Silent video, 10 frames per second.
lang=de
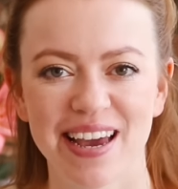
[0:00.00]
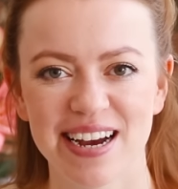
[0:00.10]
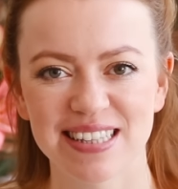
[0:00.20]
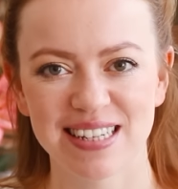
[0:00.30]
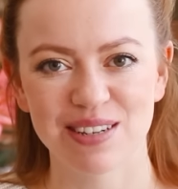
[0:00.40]

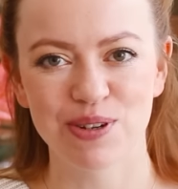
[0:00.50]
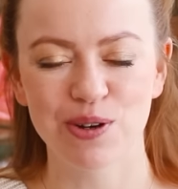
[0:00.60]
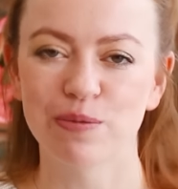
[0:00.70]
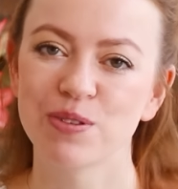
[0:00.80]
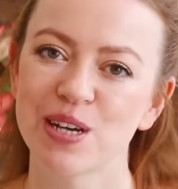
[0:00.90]
herzlich
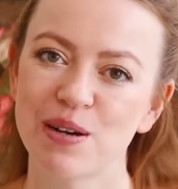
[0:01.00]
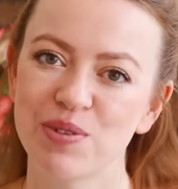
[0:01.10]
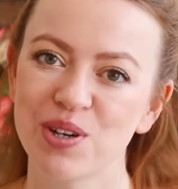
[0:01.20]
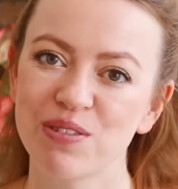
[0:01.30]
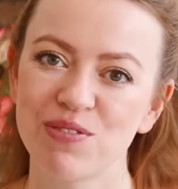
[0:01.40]
willkommen zu einem
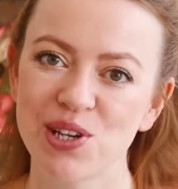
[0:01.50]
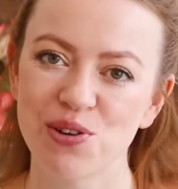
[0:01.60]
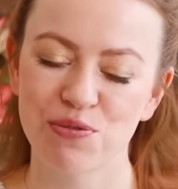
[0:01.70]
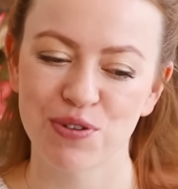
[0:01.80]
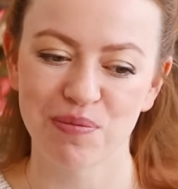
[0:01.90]
neuen
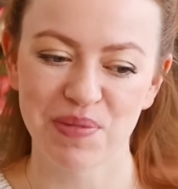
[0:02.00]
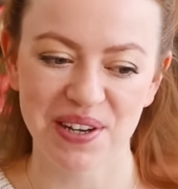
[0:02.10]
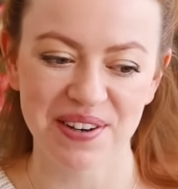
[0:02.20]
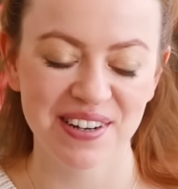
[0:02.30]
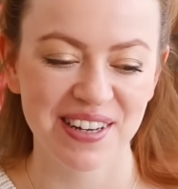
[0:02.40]
Video von
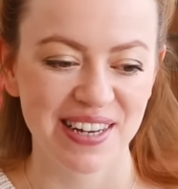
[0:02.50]
mir.